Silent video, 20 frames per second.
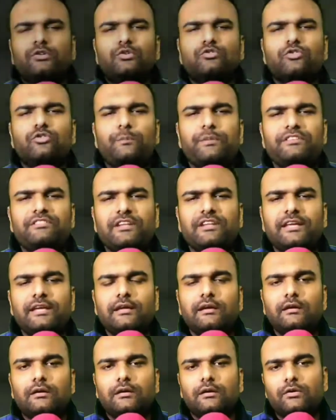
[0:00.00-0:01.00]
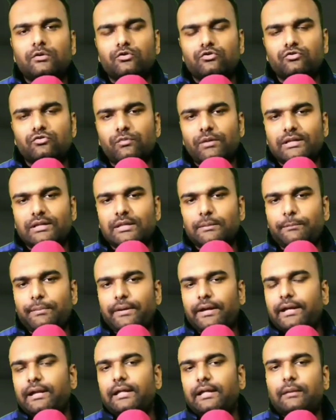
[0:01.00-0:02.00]
दोस्तों पिछले कुछ वक्त
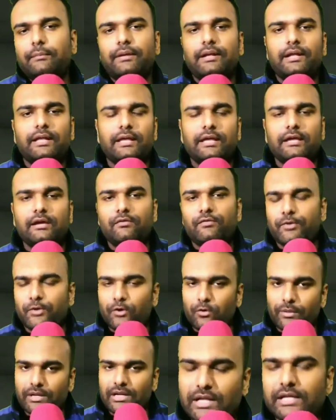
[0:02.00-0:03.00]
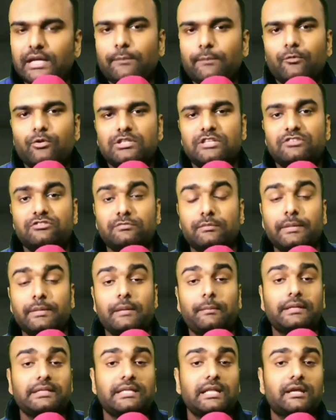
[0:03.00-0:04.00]
पहले मैंने एक वीडियो बना के आपको दी जिसमें
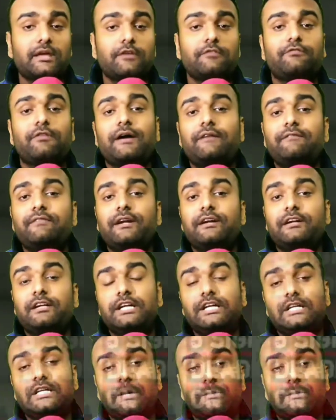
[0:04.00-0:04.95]
मैंने बताया कि फाइव डेडली